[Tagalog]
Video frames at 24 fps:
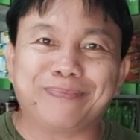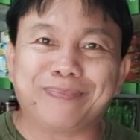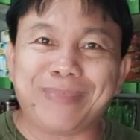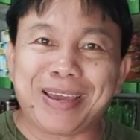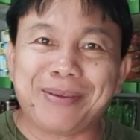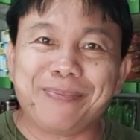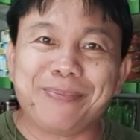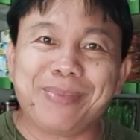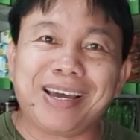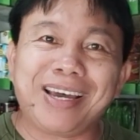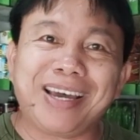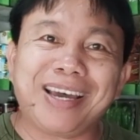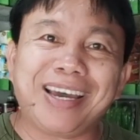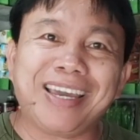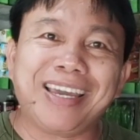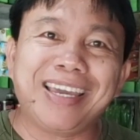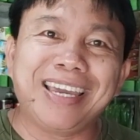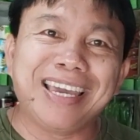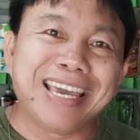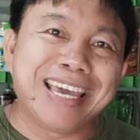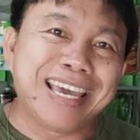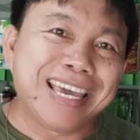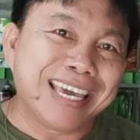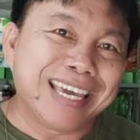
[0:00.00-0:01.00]

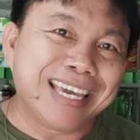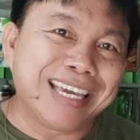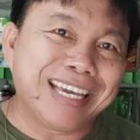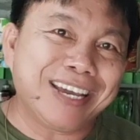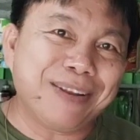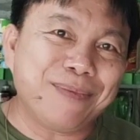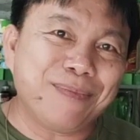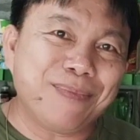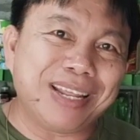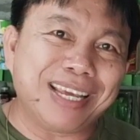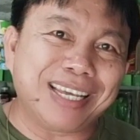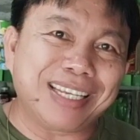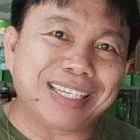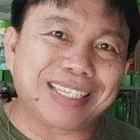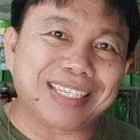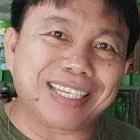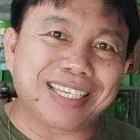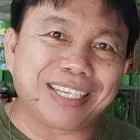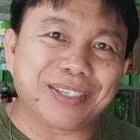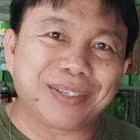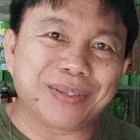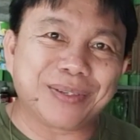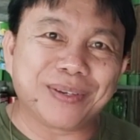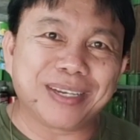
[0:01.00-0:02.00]
Bye-bye! God bless
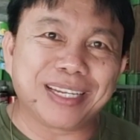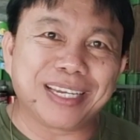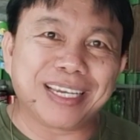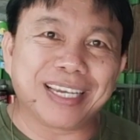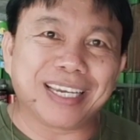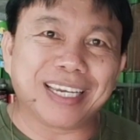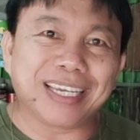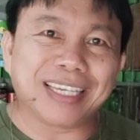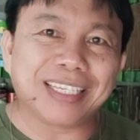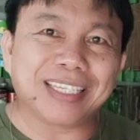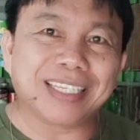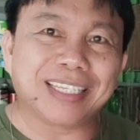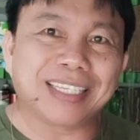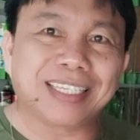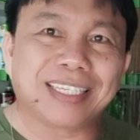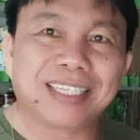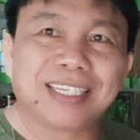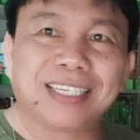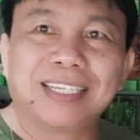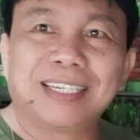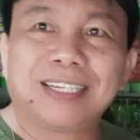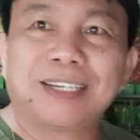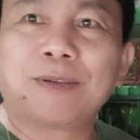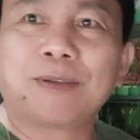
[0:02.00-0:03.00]
us all guys.